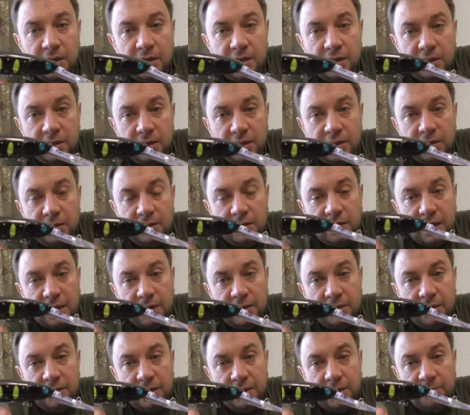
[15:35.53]
Э,
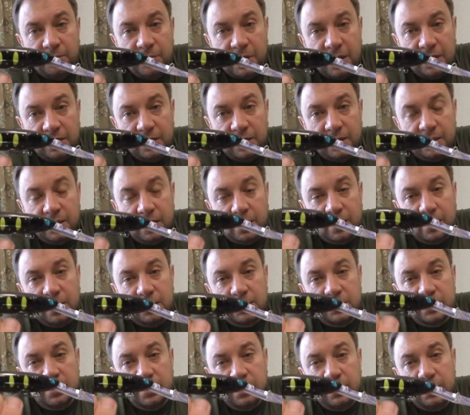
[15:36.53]
данные пятна как
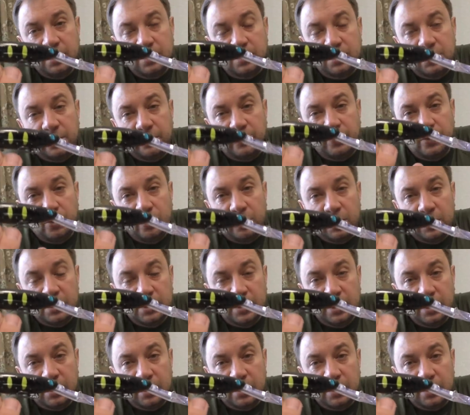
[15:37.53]
раз и есть
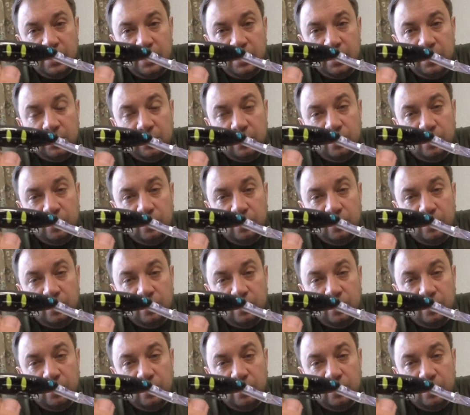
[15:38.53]
флюоресцентные.